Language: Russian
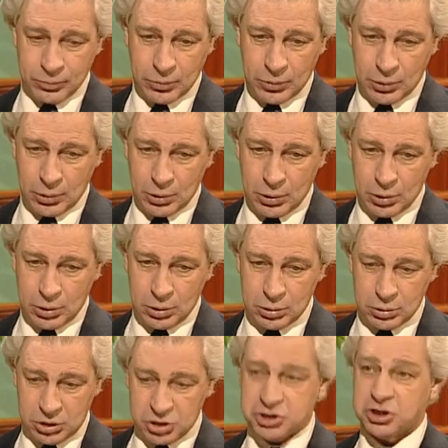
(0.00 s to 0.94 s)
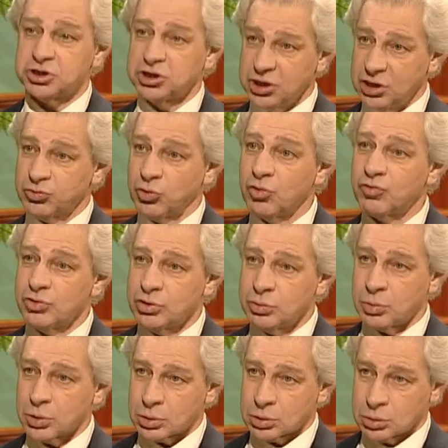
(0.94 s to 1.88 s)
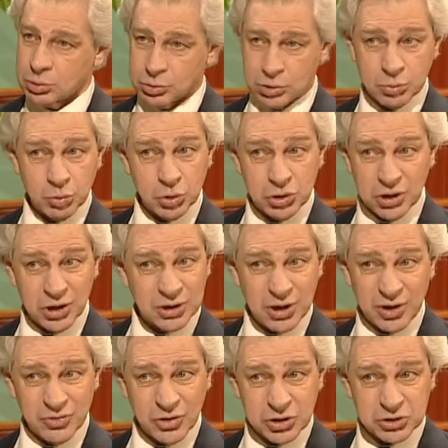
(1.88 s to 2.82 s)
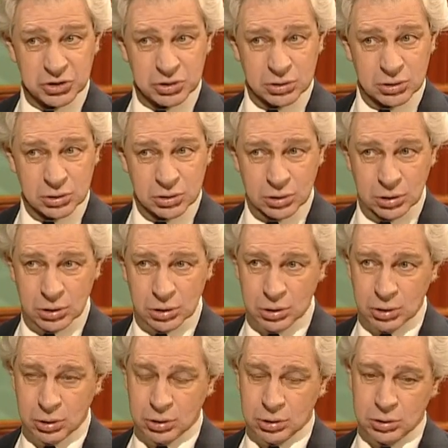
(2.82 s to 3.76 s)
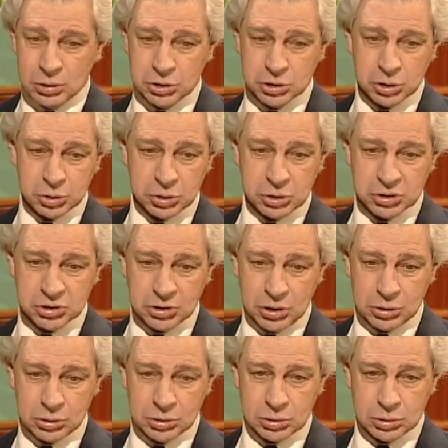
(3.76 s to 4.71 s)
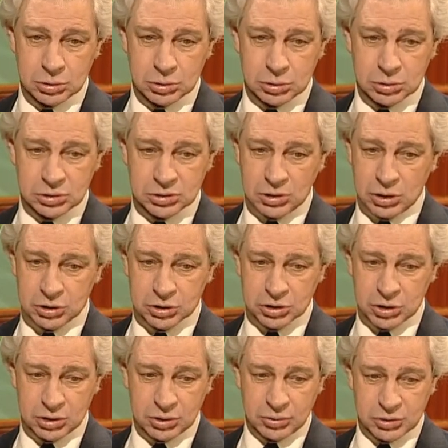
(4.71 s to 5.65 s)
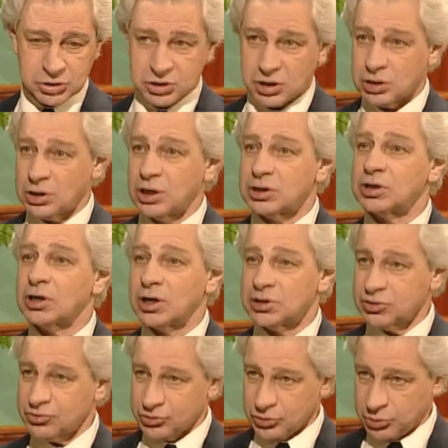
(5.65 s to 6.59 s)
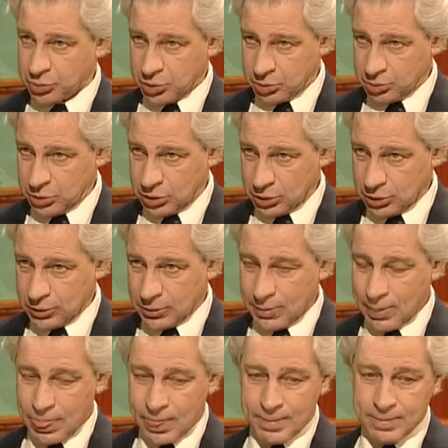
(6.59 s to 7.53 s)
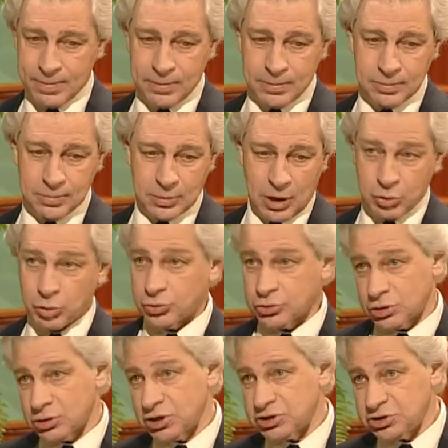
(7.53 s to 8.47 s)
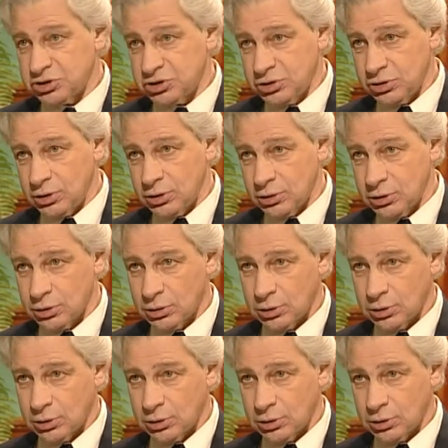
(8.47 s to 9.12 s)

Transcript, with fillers: э, если это его выбор, он ему не навязан. Если он не стан, стал жертвой шарлатанов, например, какого-то насилия,